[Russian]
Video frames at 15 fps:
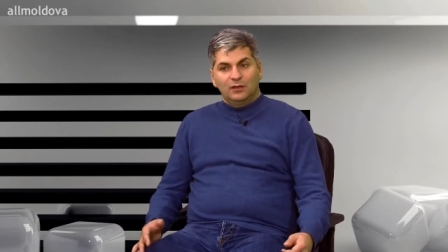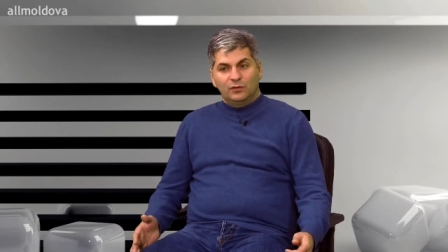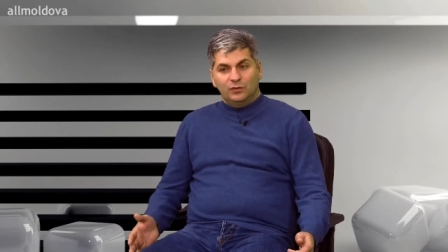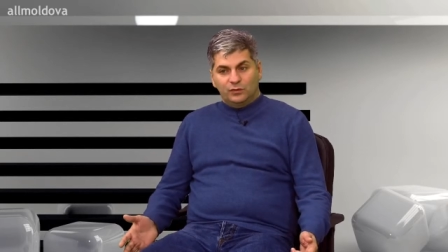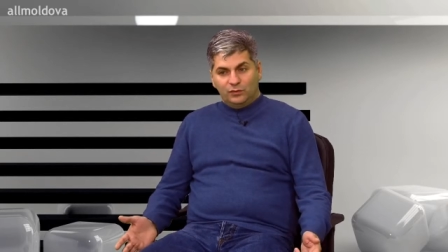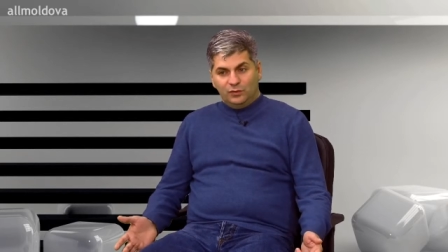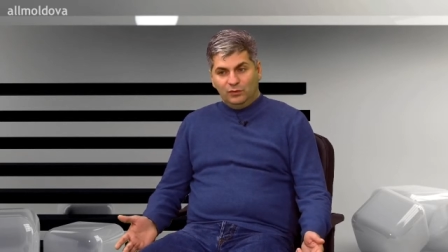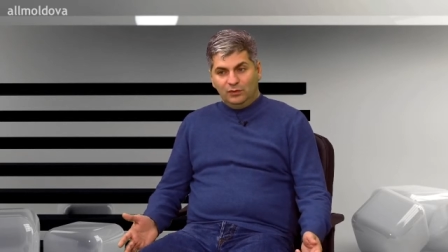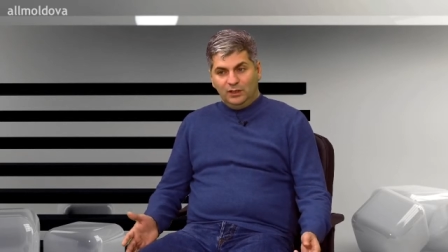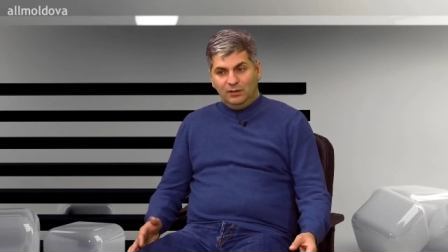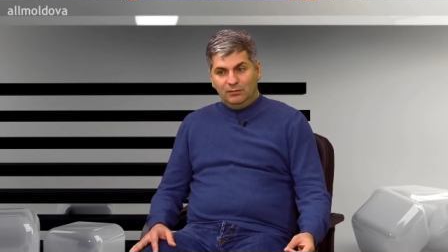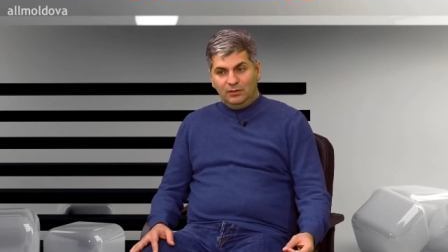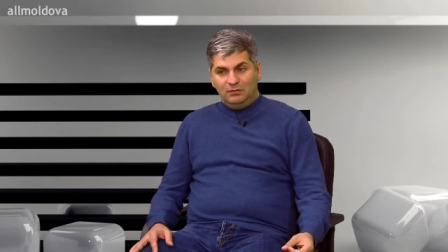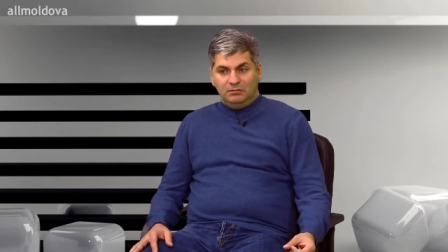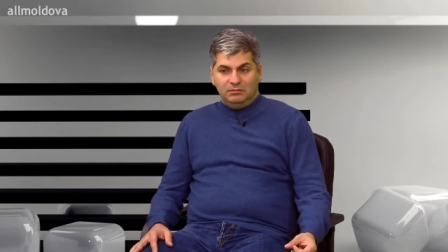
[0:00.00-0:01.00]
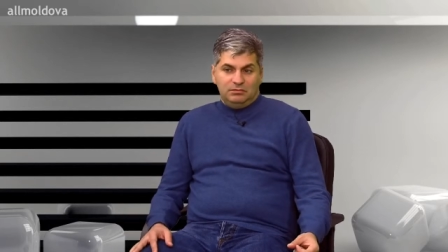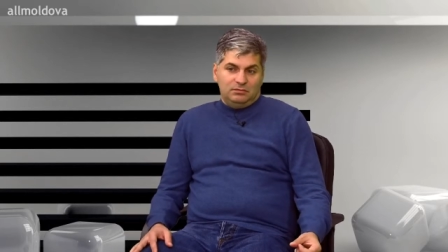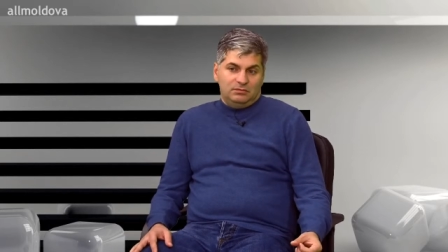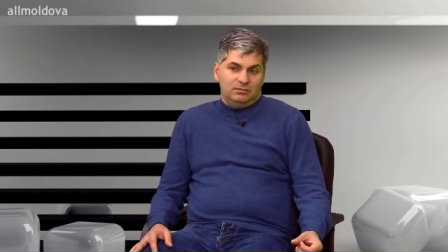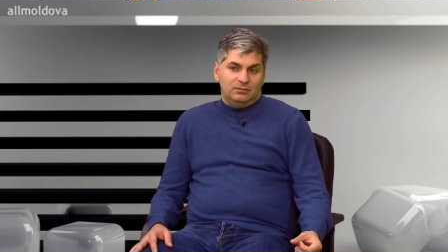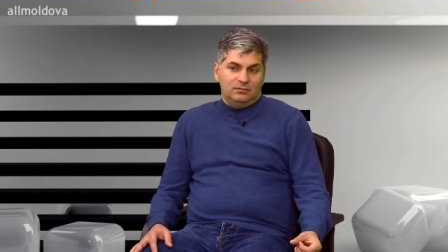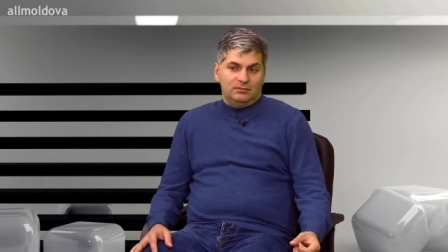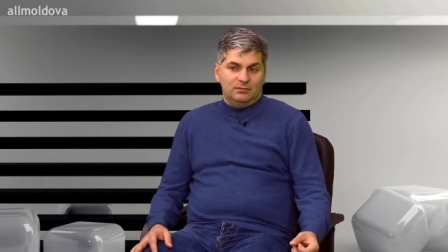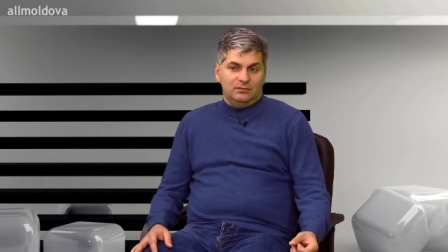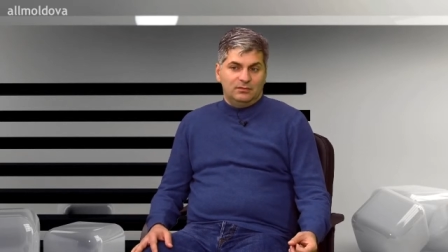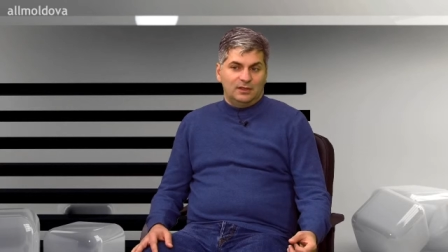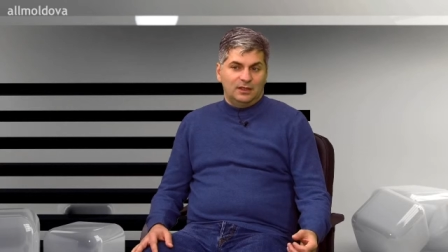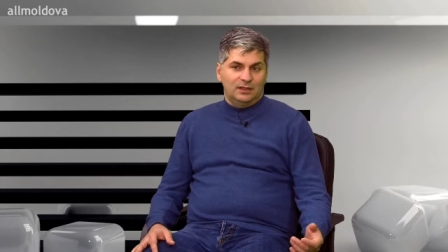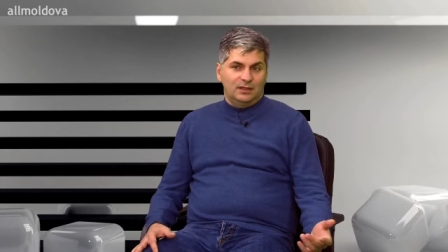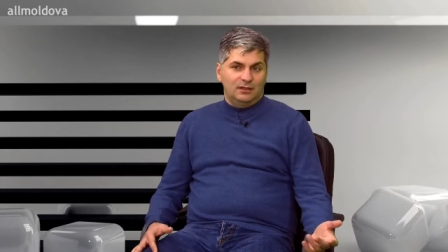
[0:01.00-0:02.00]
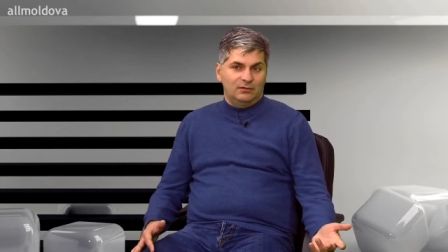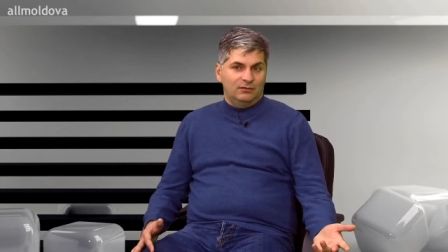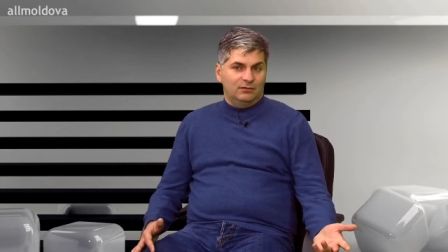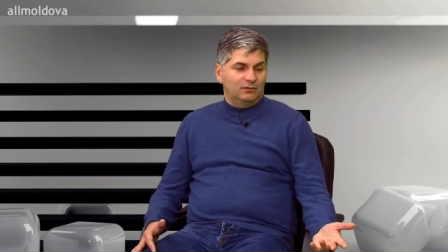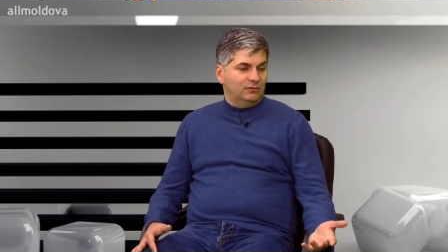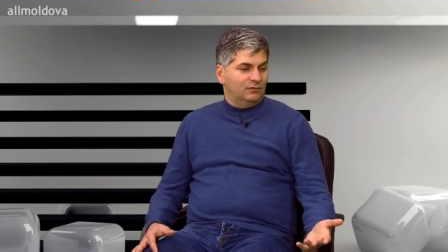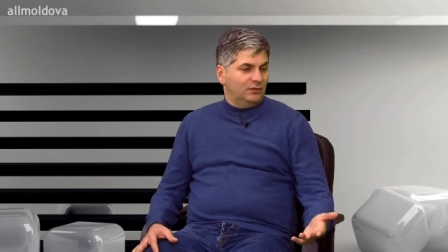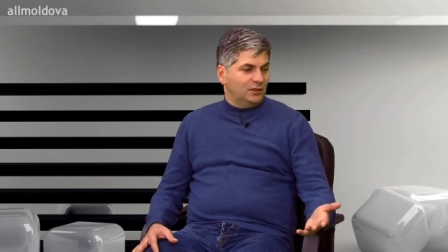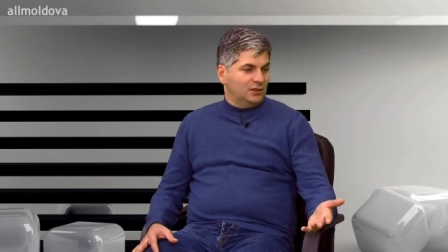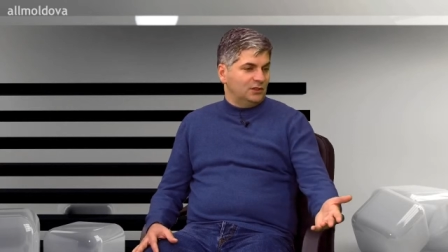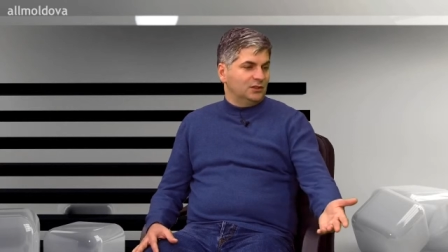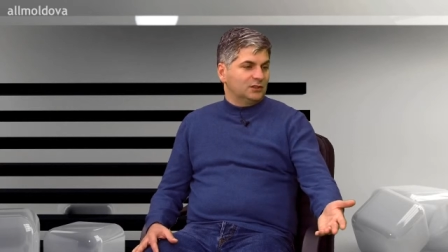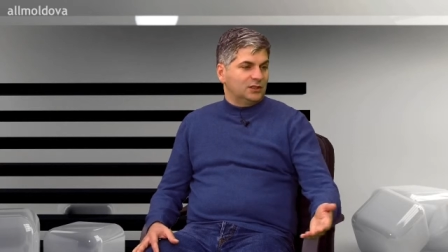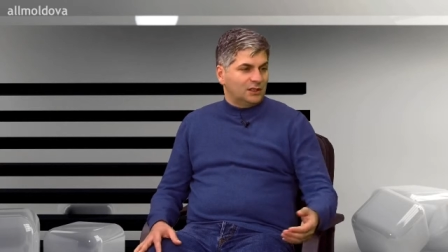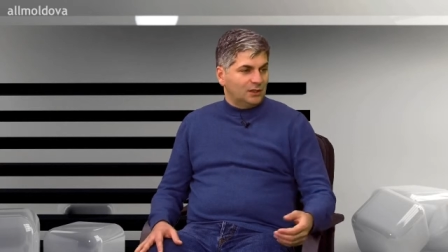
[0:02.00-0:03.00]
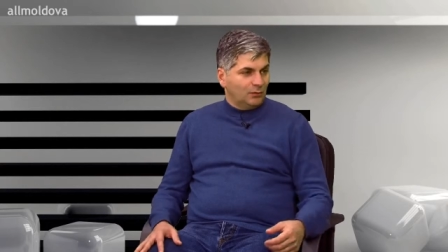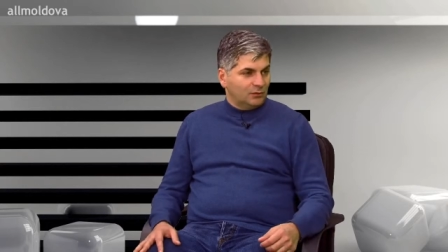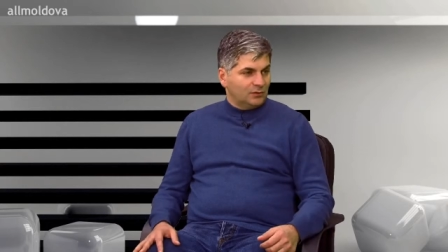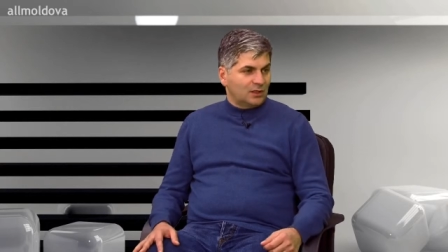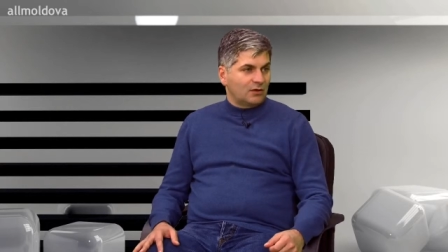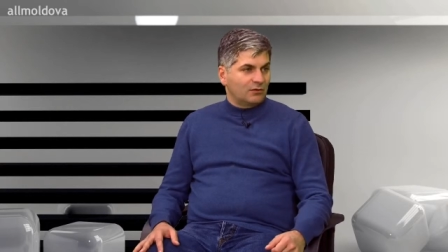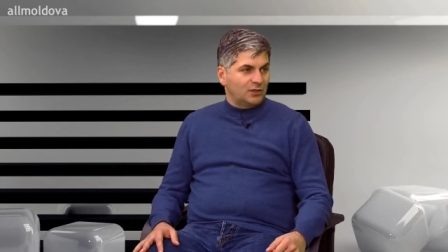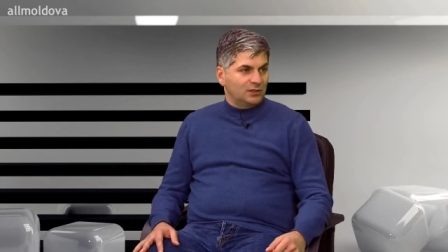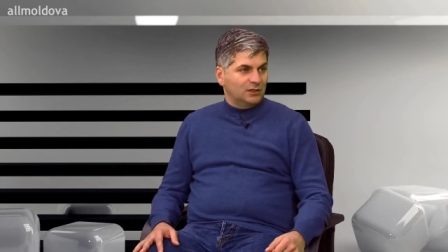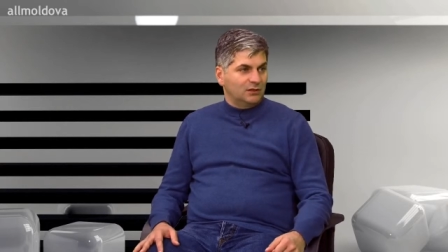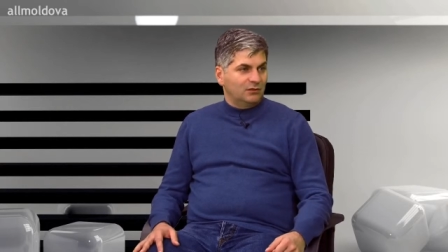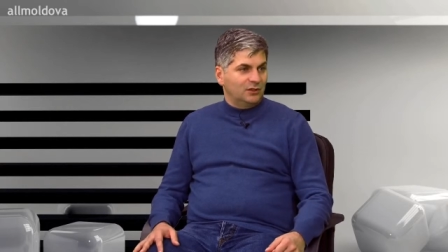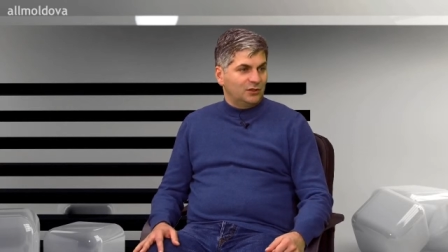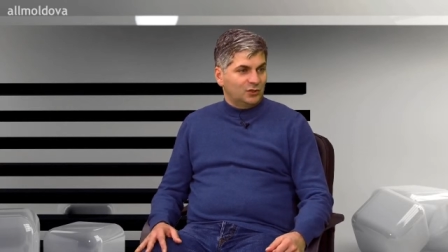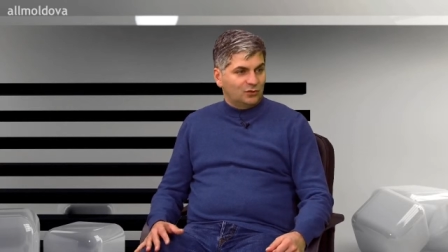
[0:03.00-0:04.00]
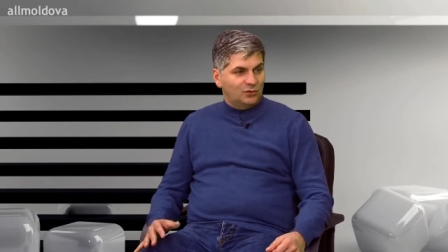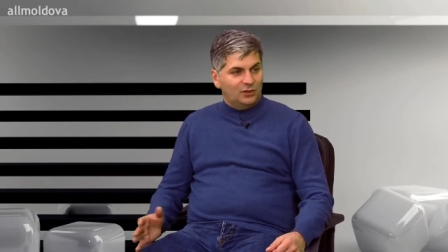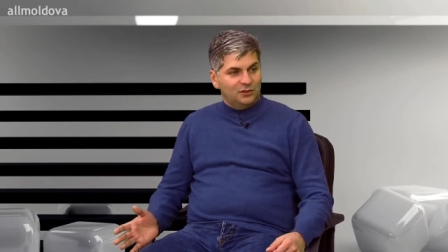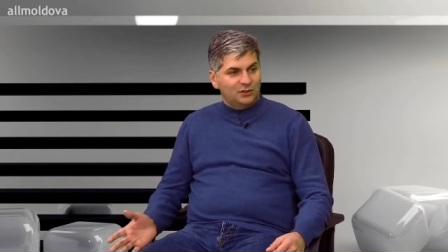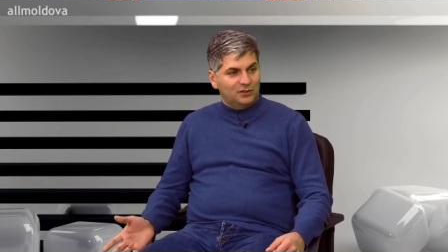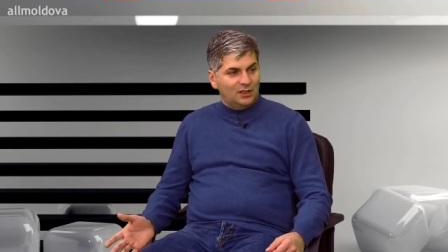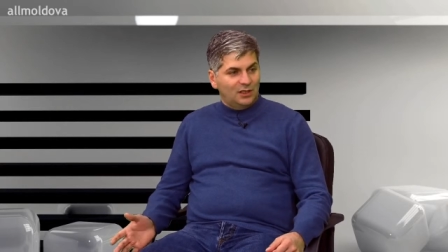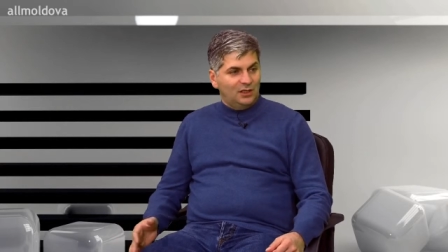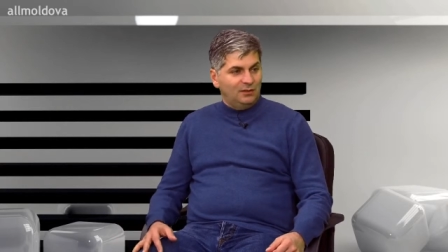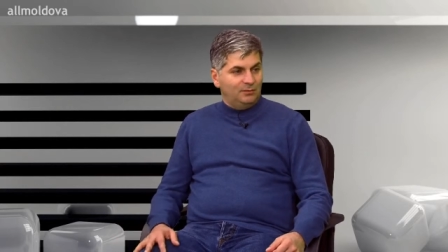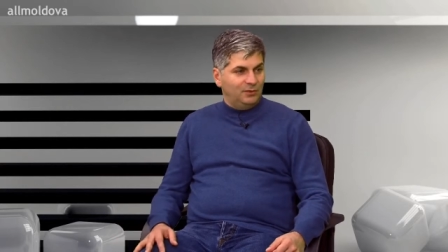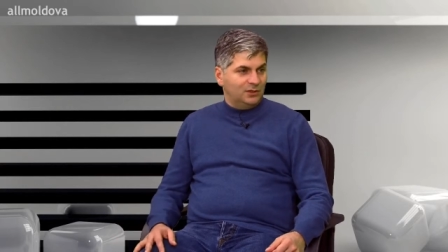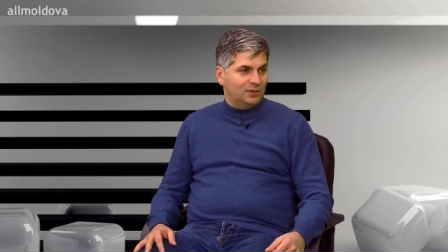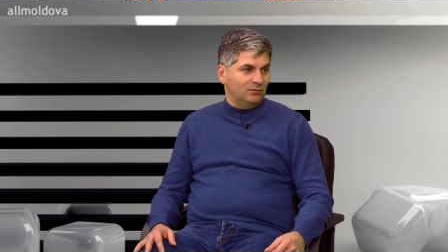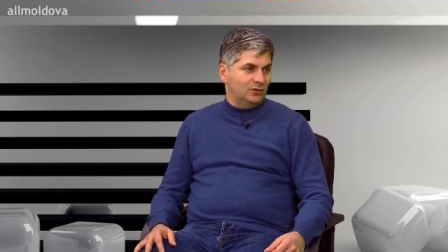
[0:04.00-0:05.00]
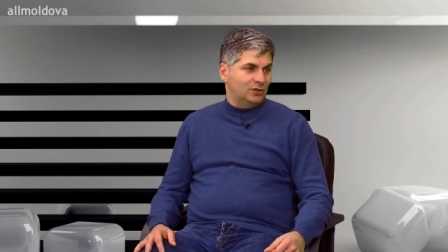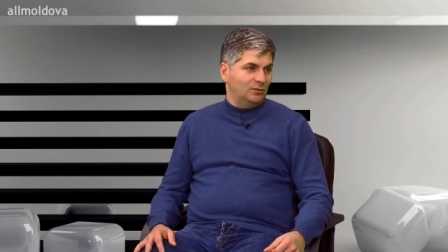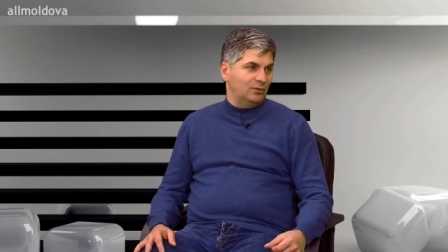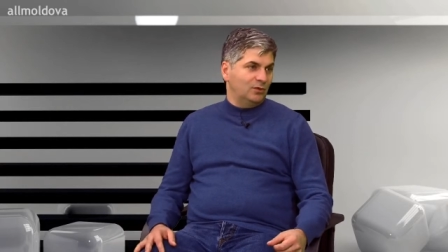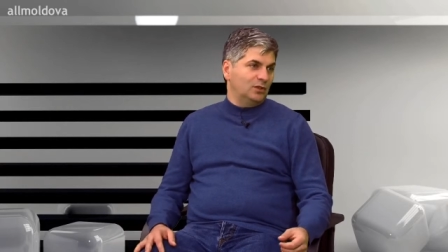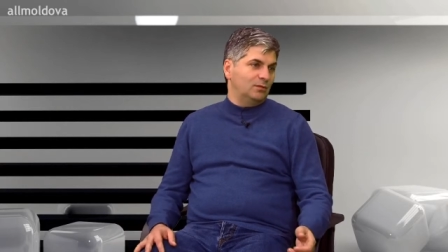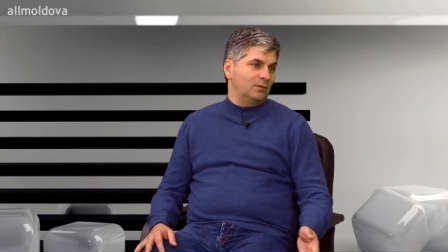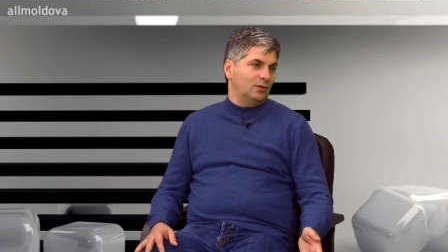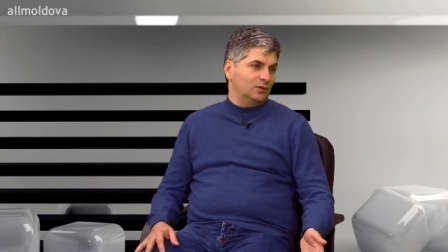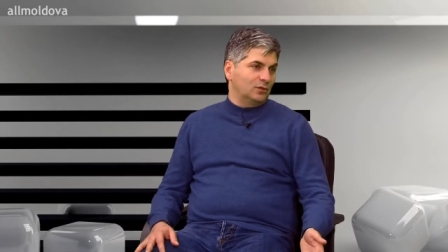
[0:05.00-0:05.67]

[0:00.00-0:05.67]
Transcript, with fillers: В то время она выразилась таким образом, как вы сейчас говорите, что одни стали олимпийскими чемпионами, а